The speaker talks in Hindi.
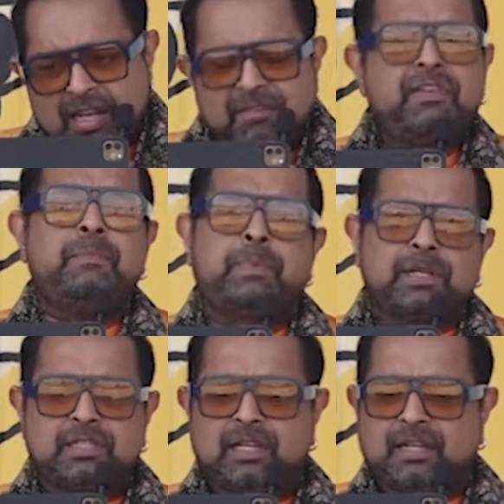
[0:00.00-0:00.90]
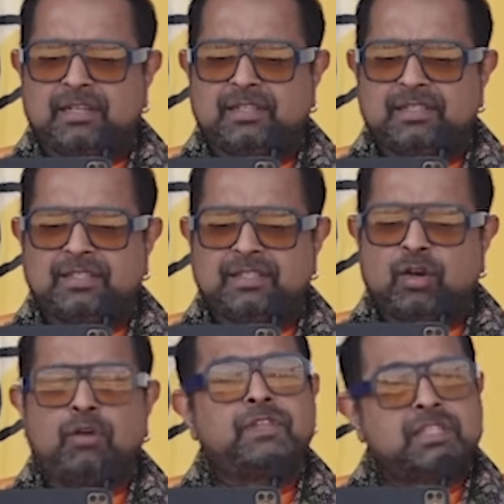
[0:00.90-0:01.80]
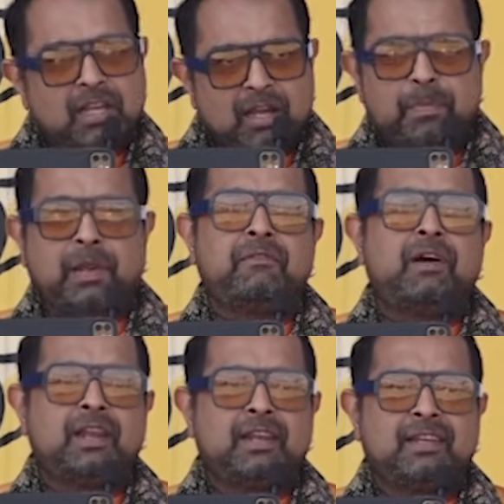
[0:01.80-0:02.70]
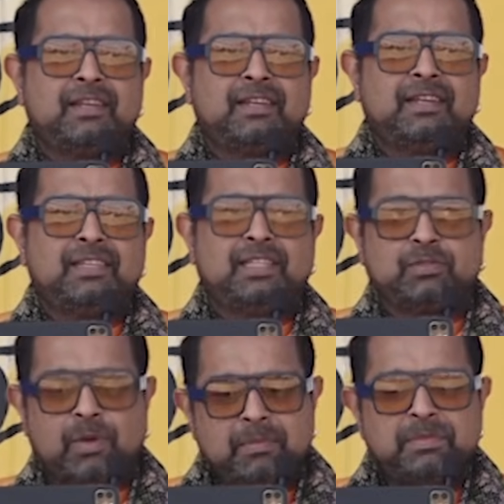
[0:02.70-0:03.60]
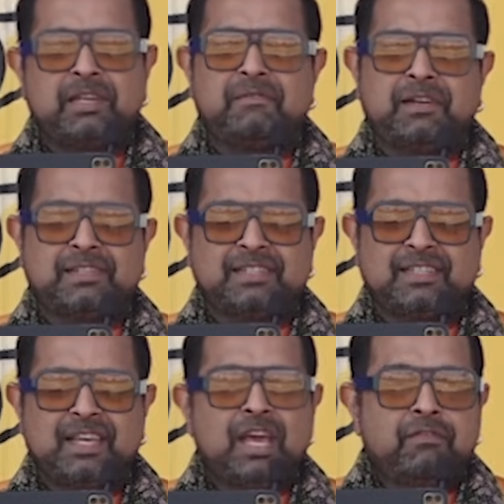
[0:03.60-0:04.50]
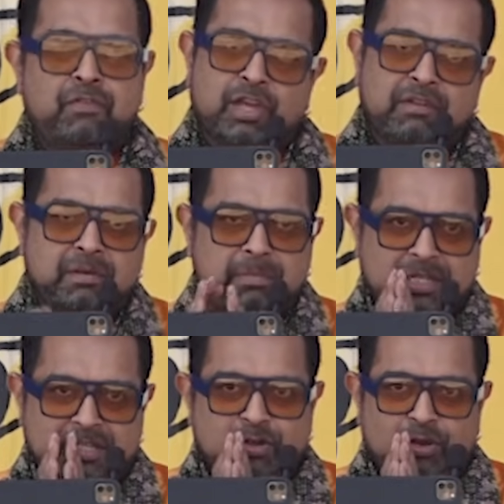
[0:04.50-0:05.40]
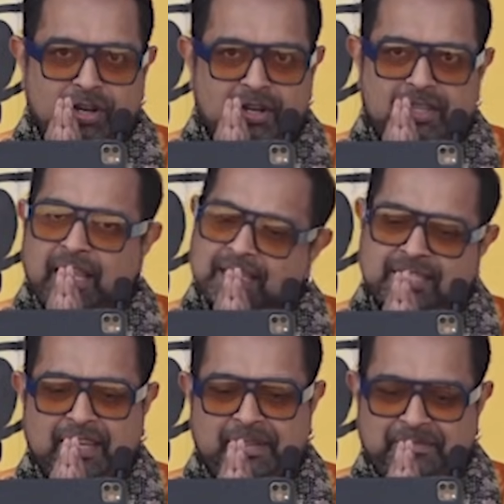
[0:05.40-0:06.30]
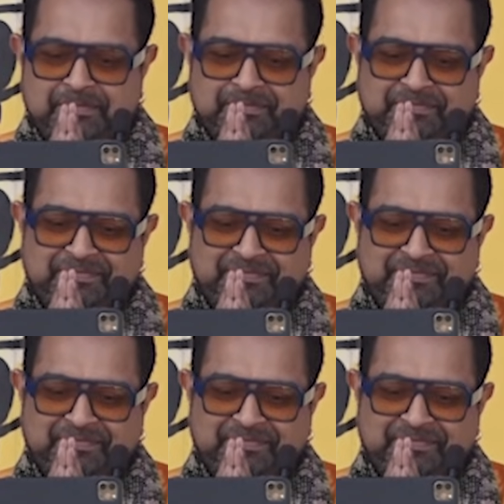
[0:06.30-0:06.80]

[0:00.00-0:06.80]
ईच एंड एवरी पर्सन ऑफ द संघ परिवार द स्वयं सेवक्स फॉर गिविंग मी दिस ऑनर दिल से